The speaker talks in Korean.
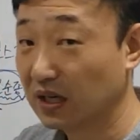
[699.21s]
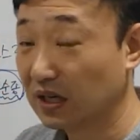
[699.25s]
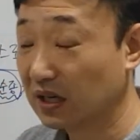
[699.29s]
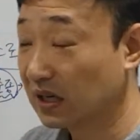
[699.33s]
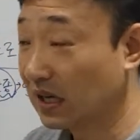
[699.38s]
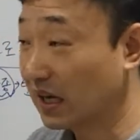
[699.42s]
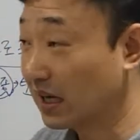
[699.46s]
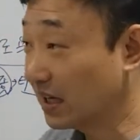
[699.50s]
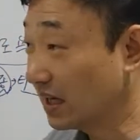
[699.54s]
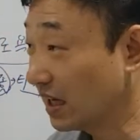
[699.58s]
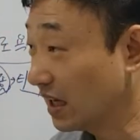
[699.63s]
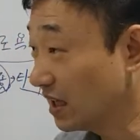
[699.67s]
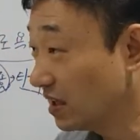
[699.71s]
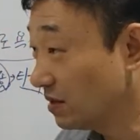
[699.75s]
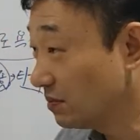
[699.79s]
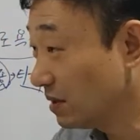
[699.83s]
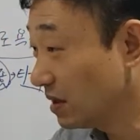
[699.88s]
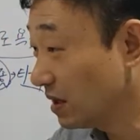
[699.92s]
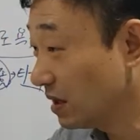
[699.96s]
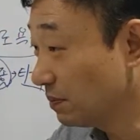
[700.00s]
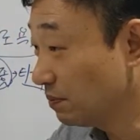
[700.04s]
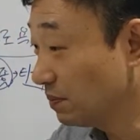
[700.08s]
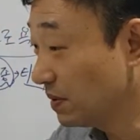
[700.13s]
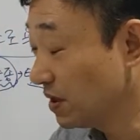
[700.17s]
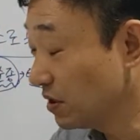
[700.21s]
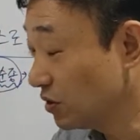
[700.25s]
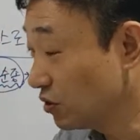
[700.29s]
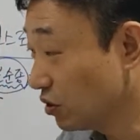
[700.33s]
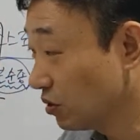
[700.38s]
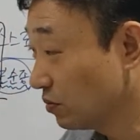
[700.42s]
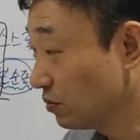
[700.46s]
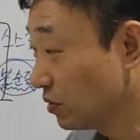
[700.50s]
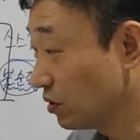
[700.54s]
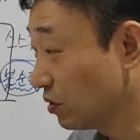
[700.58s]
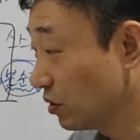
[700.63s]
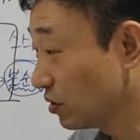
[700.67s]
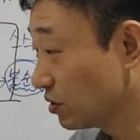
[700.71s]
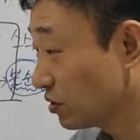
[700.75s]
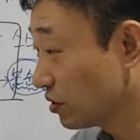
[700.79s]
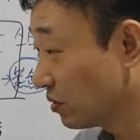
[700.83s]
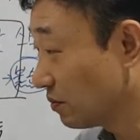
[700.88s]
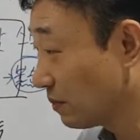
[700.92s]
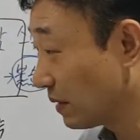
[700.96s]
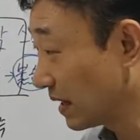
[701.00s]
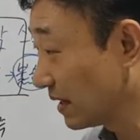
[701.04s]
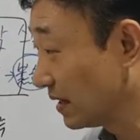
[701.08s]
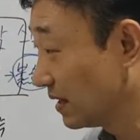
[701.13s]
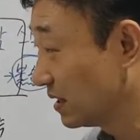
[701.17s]
하나님이 피조물로서
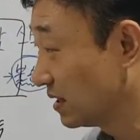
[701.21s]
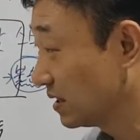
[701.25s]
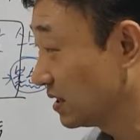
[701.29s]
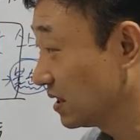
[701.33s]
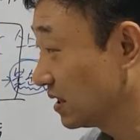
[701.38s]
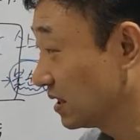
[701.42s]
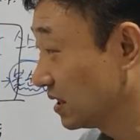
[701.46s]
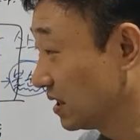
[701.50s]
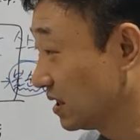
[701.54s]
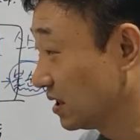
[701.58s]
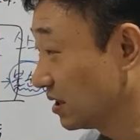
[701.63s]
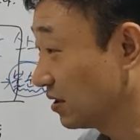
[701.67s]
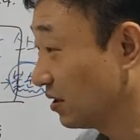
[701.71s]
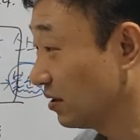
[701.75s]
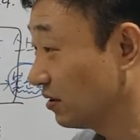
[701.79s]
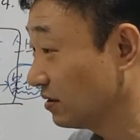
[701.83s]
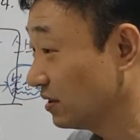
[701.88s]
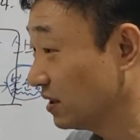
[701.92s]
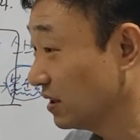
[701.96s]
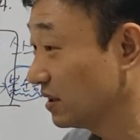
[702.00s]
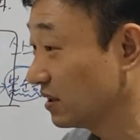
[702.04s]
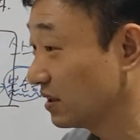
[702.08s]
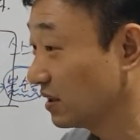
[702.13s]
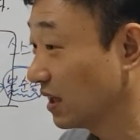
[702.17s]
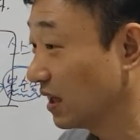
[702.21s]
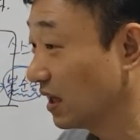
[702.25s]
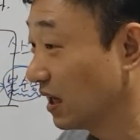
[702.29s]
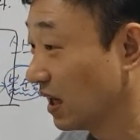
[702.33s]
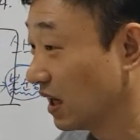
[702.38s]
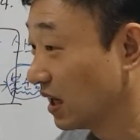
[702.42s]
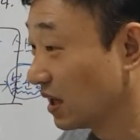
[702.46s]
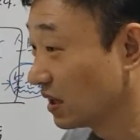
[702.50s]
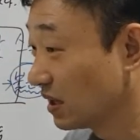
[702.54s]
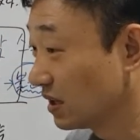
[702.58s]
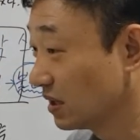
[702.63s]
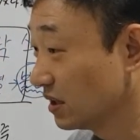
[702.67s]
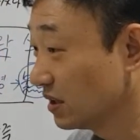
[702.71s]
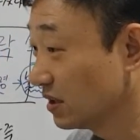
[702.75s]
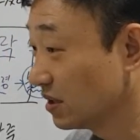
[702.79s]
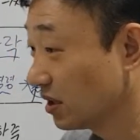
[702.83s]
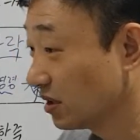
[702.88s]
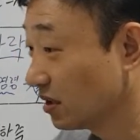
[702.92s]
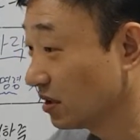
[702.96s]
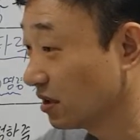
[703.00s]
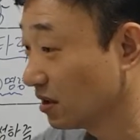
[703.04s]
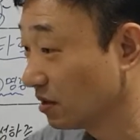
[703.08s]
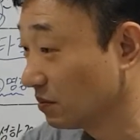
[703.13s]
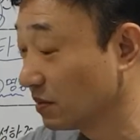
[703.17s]
만드신 그 선이 있는데 그
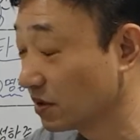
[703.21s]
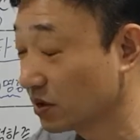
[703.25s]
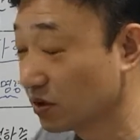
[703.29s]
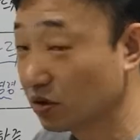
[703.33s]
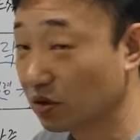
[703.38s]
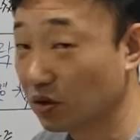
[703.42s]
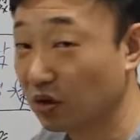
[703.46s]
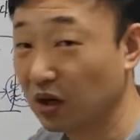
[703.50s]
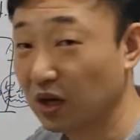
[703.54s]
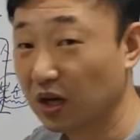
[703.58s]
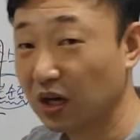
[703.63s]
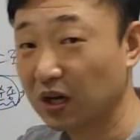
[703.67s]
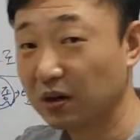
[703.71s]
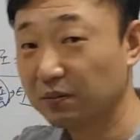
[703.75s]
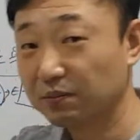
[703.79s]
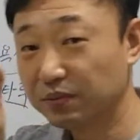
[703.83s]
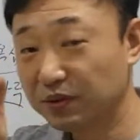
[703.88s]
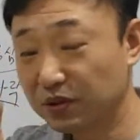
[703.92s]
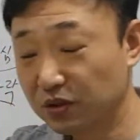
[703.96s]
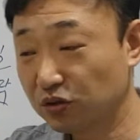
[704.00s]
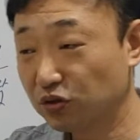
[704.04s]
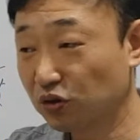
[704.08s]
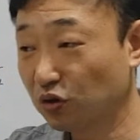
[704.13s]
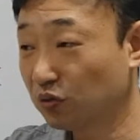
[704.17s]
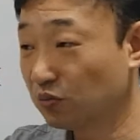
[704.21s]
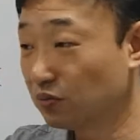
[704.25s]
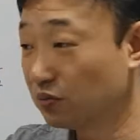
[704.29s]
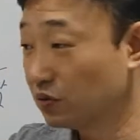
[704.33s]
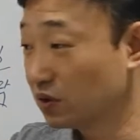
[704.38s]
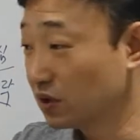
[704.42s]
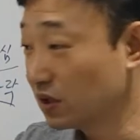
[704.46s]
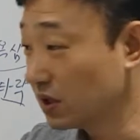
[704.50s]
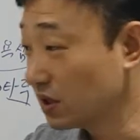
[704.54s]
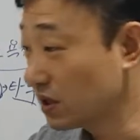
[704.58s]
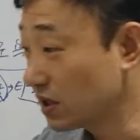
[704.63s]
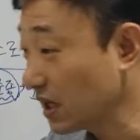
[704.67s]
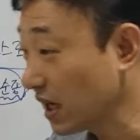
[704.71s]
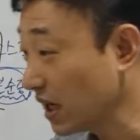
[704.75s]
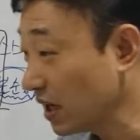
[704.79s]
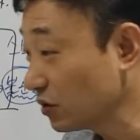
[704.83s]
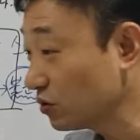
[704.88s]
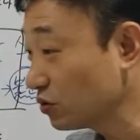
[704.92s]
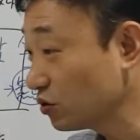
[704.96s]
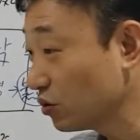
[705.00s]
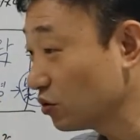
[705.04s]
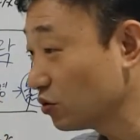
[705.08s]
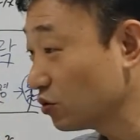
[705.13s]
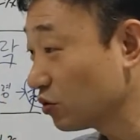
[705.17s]
선을 넘었어요. 피조물이
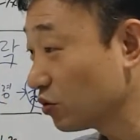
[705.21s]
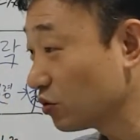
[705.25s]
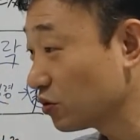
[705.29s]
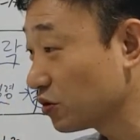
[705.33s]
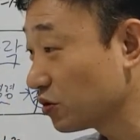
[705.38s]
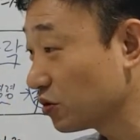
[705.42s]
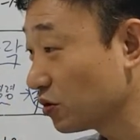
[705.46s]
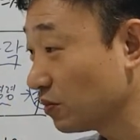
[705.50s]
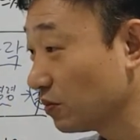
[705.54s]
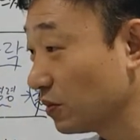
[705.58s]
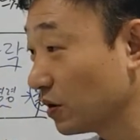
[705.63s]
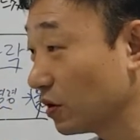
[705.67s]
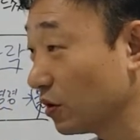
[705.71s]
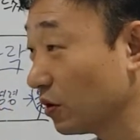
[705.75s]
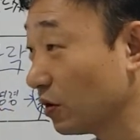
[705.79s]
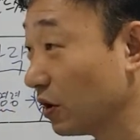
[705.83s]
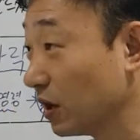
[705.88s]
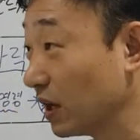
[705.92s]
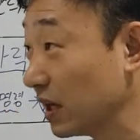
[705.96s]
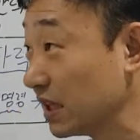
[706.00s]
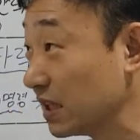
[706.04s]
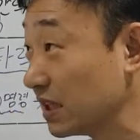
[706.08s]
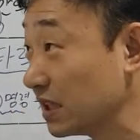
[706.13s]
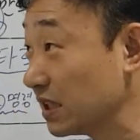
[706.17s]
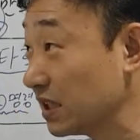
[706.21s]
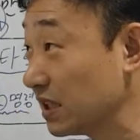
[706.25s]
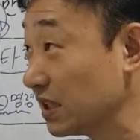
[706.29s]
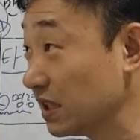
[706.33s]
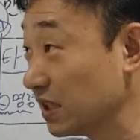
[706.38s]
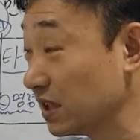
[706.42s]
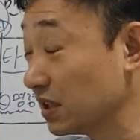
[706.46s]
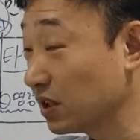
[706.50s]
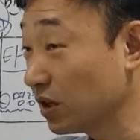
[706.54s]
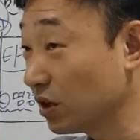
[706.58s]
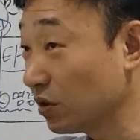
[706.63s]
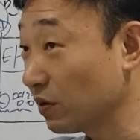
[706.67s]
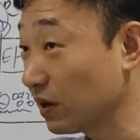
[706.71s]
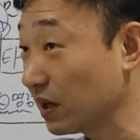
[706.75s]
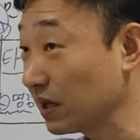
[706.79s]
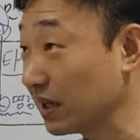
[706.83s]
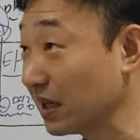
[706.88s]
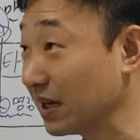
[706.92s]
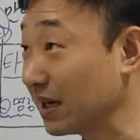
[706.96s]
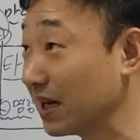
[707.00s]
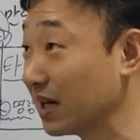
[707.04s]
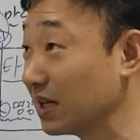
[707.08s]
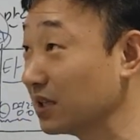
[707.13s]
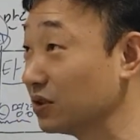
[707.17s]
창조주로서 뭐요?
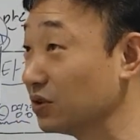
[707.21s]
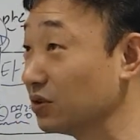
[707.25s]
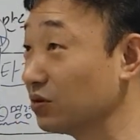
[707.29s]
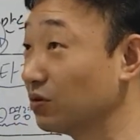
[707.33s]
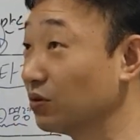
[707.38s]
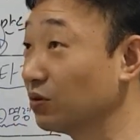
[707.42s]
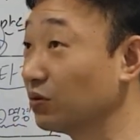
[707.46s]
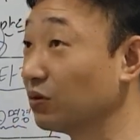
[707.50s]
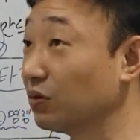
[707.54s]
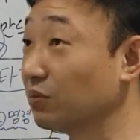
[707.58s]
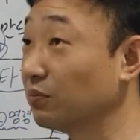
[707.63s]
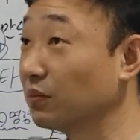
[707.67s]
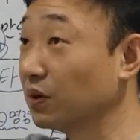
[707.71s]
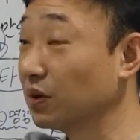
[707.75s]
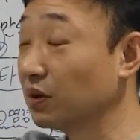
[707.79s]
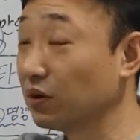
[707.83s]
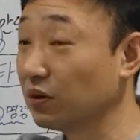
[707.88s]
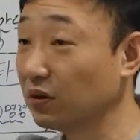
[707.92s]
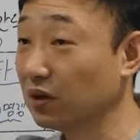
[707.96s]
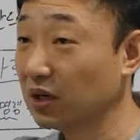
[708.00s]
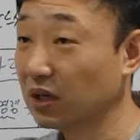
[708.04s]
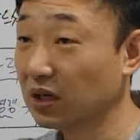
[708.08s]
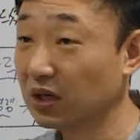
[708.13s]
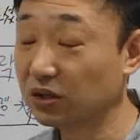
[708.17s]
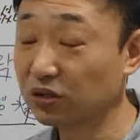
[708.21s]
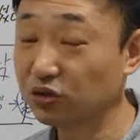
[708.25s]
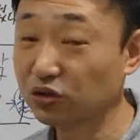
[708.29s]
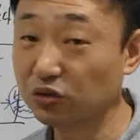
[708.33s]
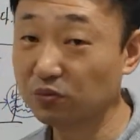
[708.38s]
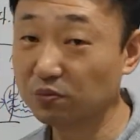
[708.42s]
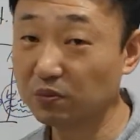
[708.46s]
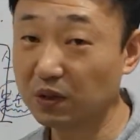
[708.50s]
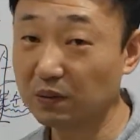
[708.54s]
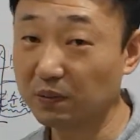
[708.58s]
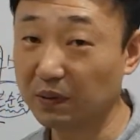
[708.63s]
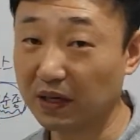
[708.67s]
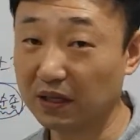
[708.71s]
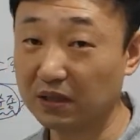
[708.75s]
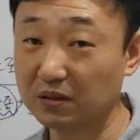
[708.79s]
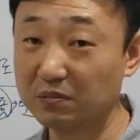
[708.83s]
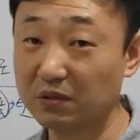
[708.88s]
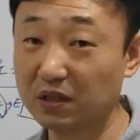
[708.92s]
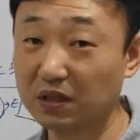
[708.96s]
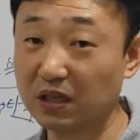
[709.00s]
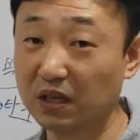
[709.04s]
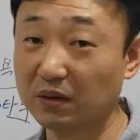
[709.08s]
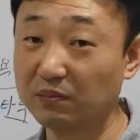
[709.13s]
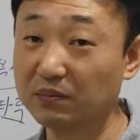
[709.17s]
신격화돼 가지고 뭐요? 숭배
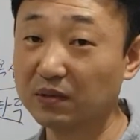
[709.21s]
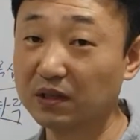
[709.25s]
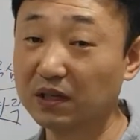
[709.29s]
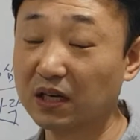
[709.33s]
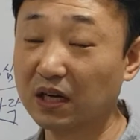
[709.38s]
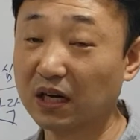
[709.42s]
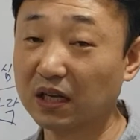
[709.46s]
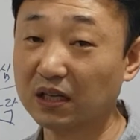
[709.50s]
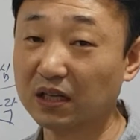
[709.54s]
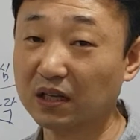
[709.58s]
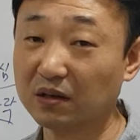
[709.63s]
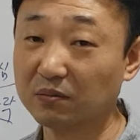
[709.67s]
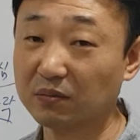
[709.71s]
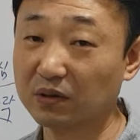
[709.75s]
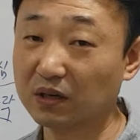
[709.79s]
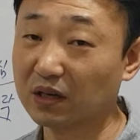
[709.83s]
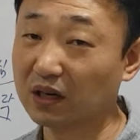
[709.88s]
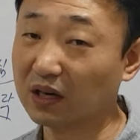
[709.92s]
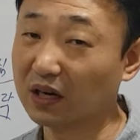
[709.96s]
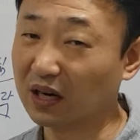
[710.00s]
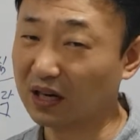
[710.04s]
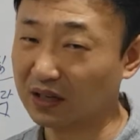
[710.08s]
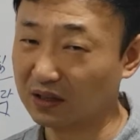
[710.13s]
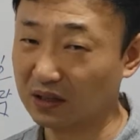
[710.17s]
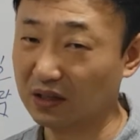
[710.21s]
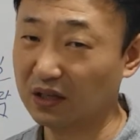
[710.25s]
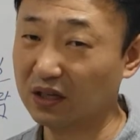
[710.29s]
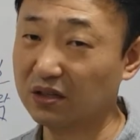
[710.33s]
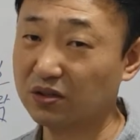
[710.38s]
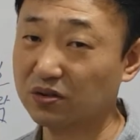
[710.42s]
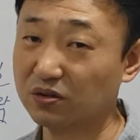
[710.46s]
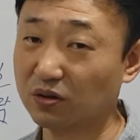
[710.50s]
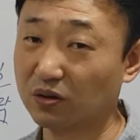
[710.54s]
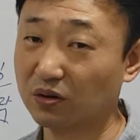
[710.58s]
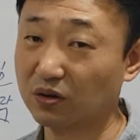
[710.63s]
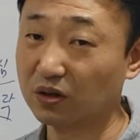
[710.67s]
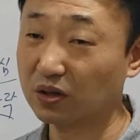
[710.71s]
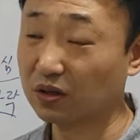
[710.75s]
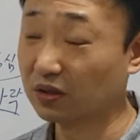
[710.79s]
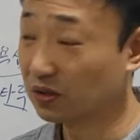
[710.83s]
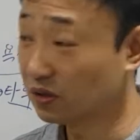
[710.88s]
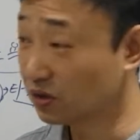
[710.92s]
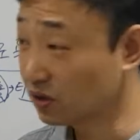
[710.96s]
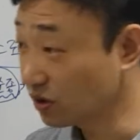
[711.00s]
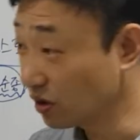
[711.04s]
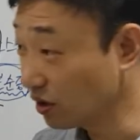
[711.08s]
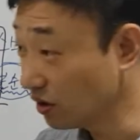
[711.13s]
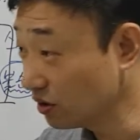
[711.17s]
받으면 됩니까? 안 됩니까? 안 되죠.
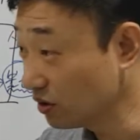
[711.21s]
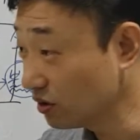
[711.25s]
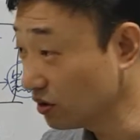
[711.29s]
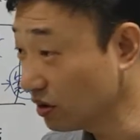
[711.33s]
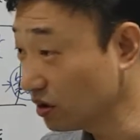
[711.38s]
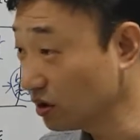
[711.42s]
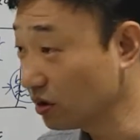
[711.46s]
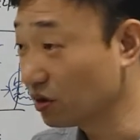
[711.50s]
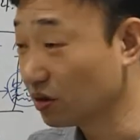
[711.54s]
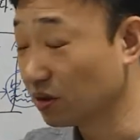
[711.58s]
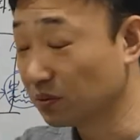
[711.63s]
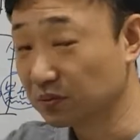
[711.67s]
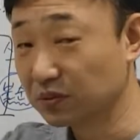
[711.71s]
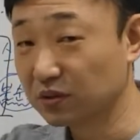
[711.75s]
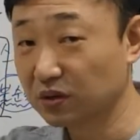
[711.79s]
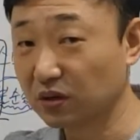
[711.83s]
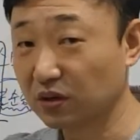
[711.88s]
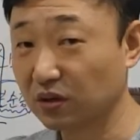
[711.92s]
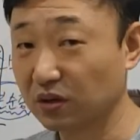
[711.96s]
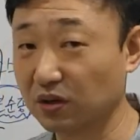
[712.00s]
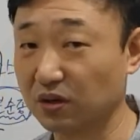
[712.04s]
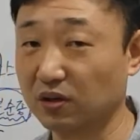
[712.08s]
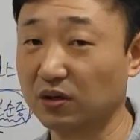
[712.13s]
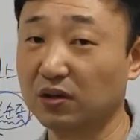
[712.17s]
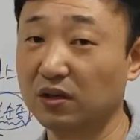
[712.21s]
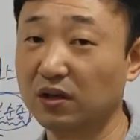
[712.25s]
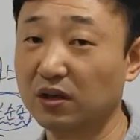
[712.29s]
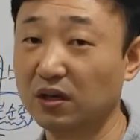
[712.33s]
그 선을 넘는 거예요.